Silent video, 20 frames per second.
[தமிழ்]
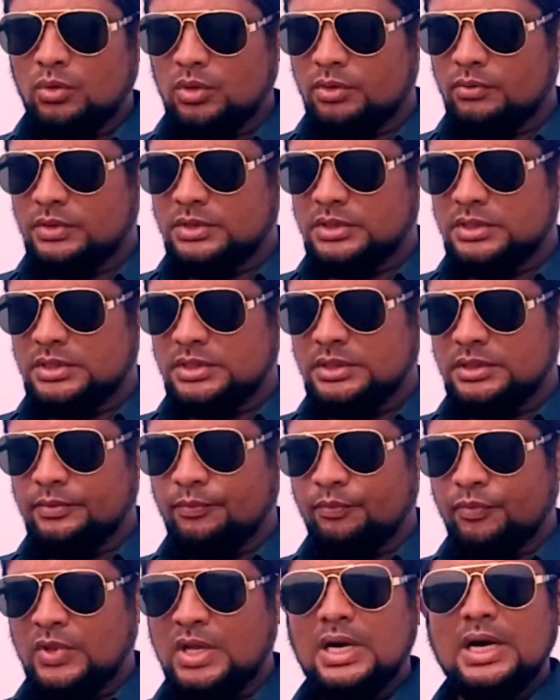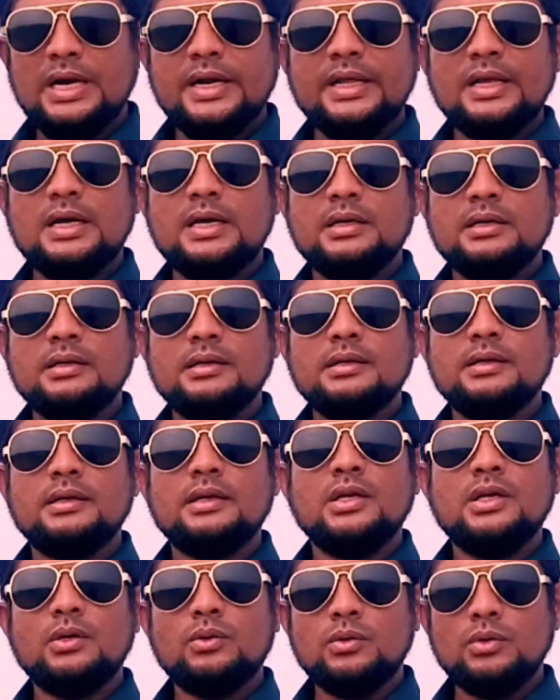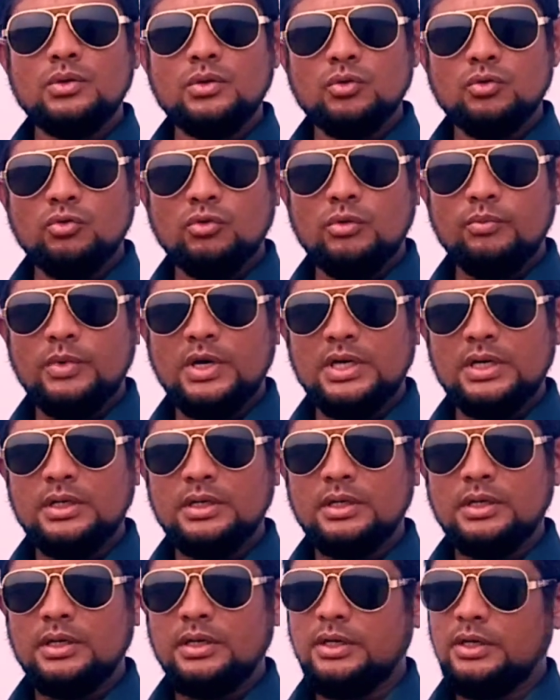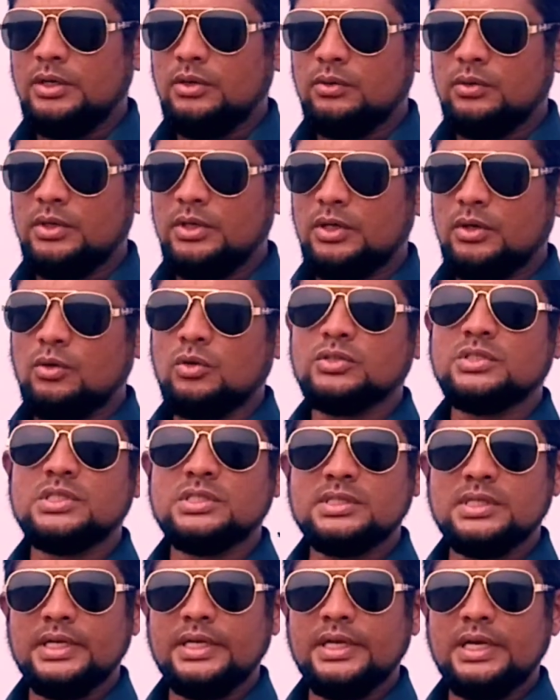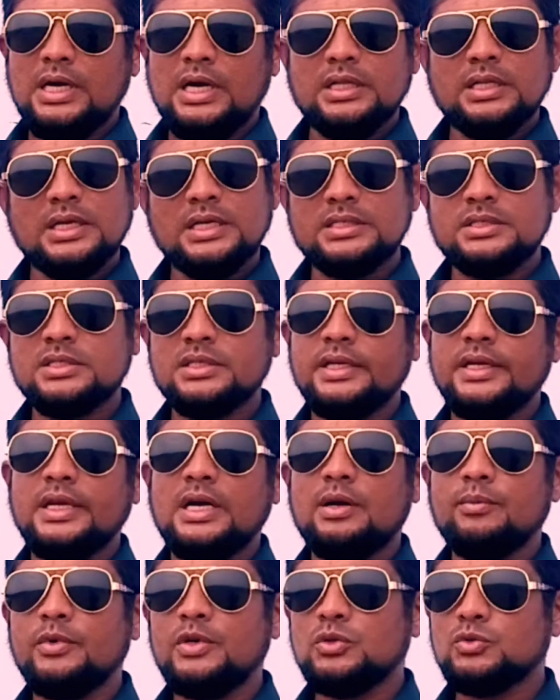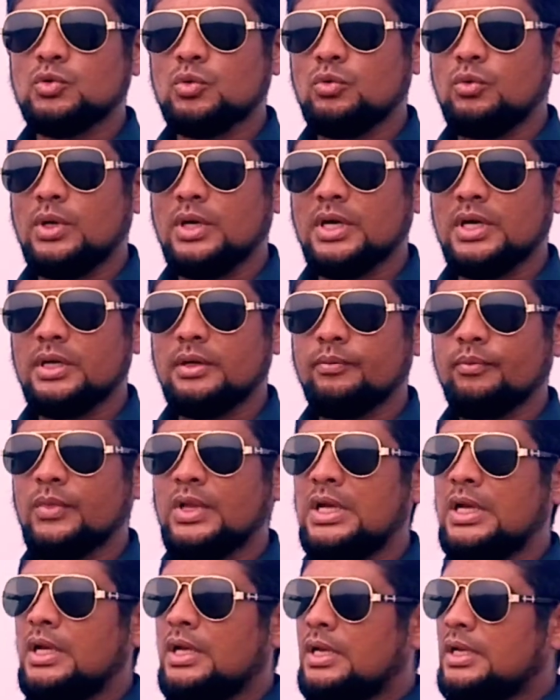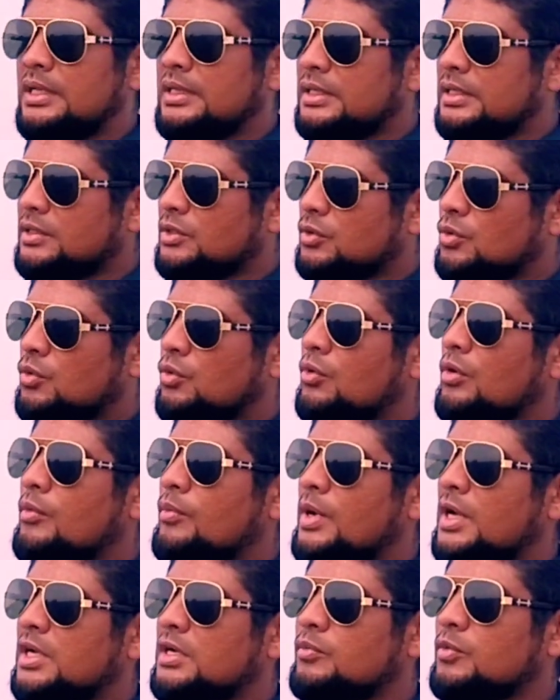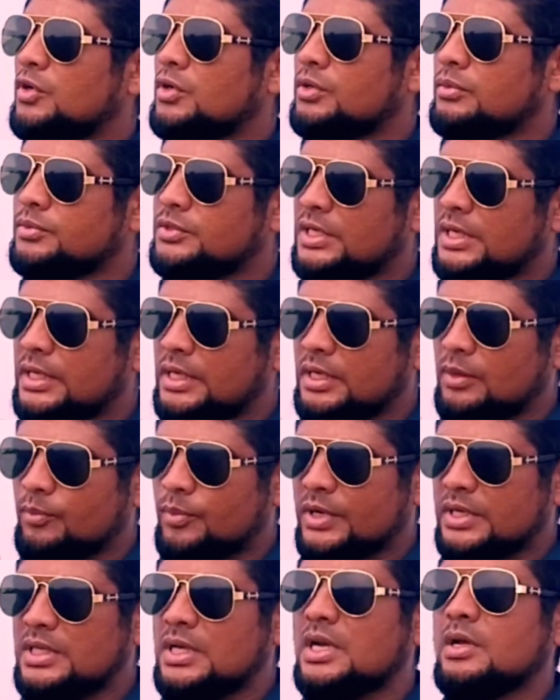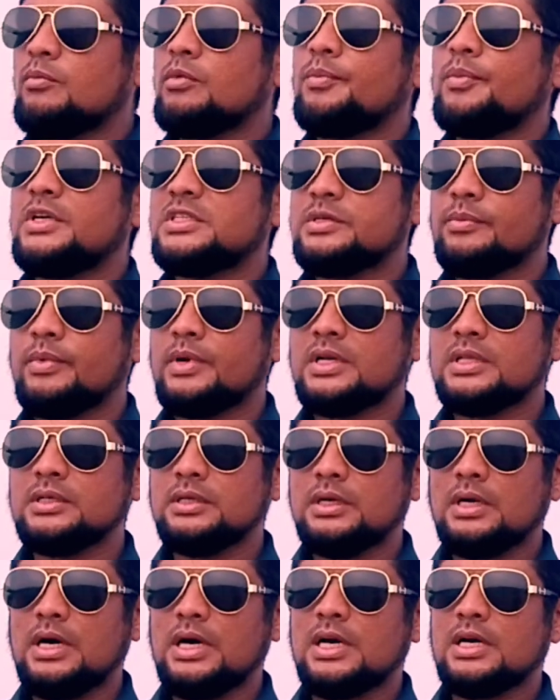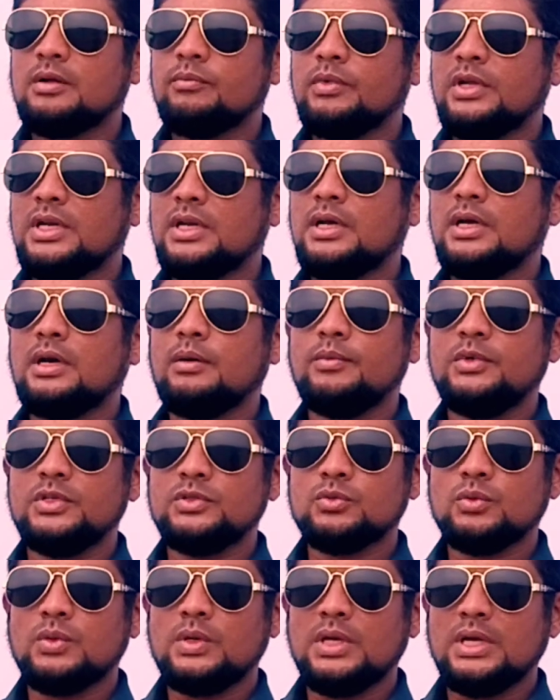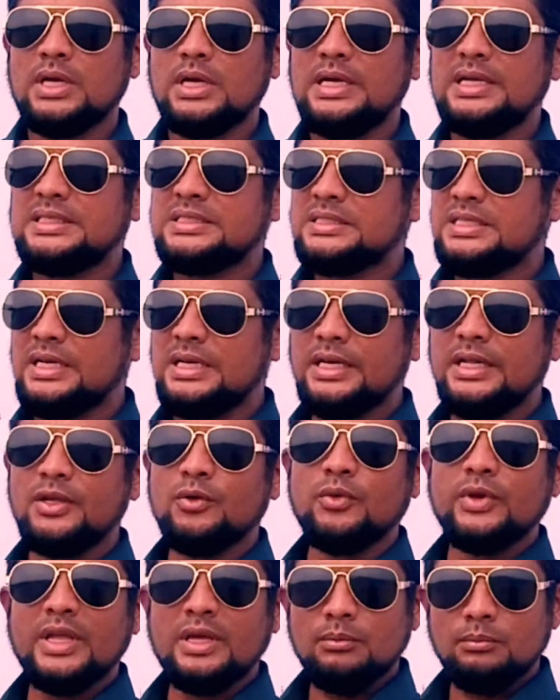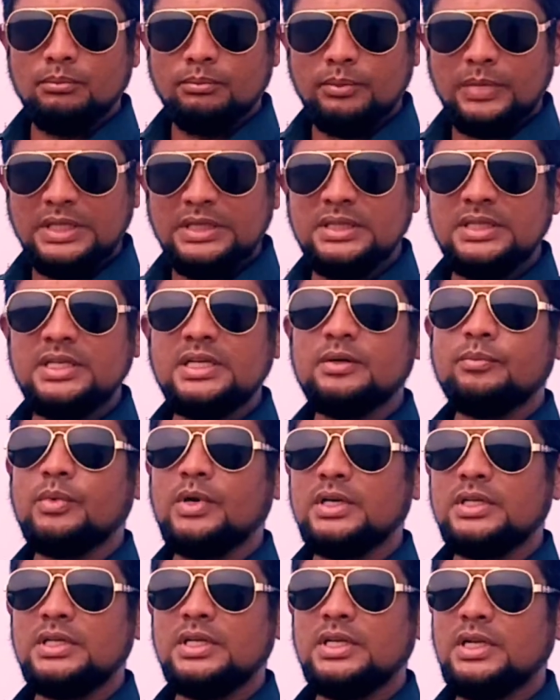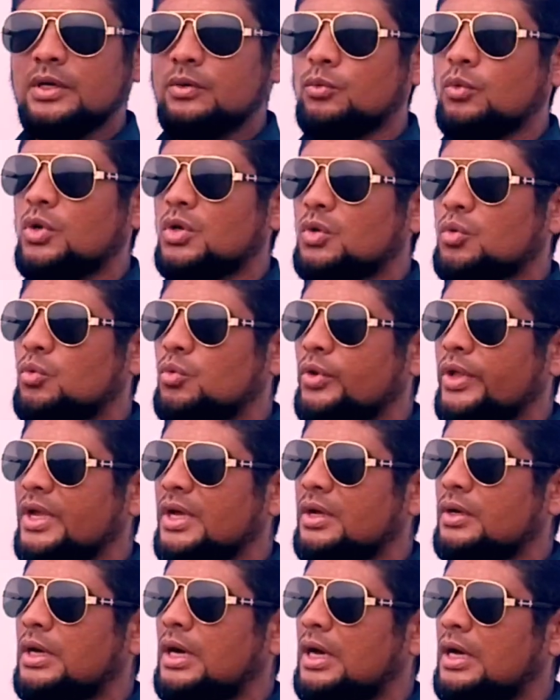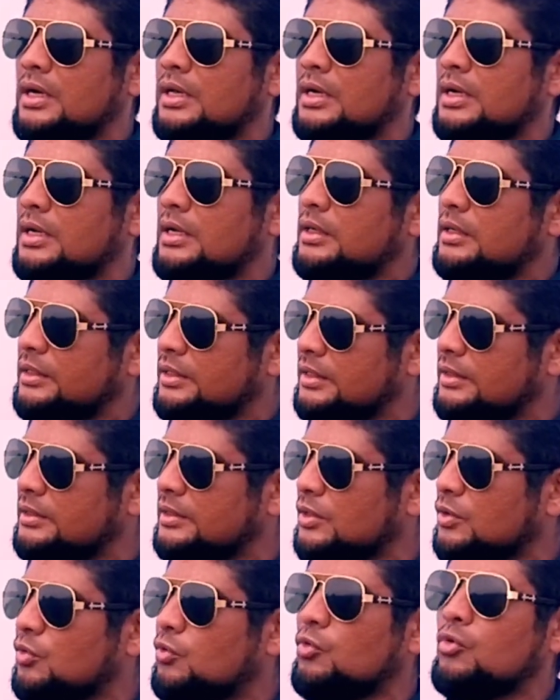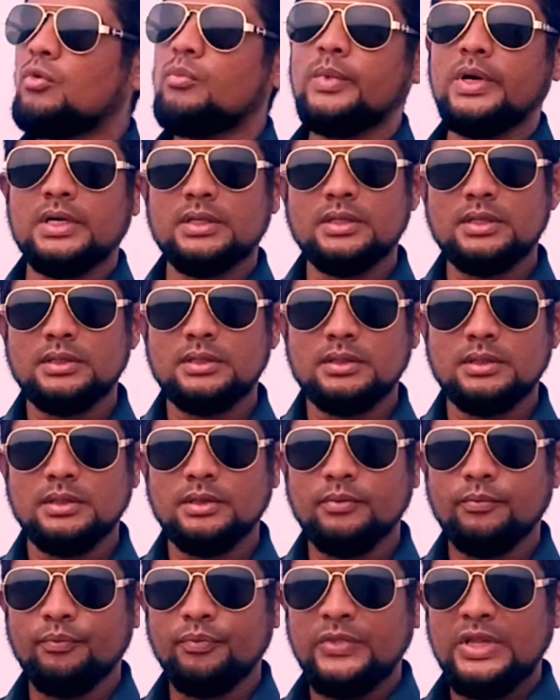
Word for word: ஒன்று வந்துட்டு அடையாறு இன்னொன்று கூவமாறு இன்னொன்று கொசஸ் தலை அது கற்றலை அப்படின்னு சொல்லுவாங்க இதில் இந்த கூவமாறு மட்டும் சென்னையில் பிரதானமாக பேசப்படுறதுக்கு காரணம் என்ன அப்படின்னு சொன்னாக்கா சென்னையுடைய மத்திய பகுதியில் ஓடக்கூடிய ஆறாக இந்த கூவமாறு தான் இருக்குது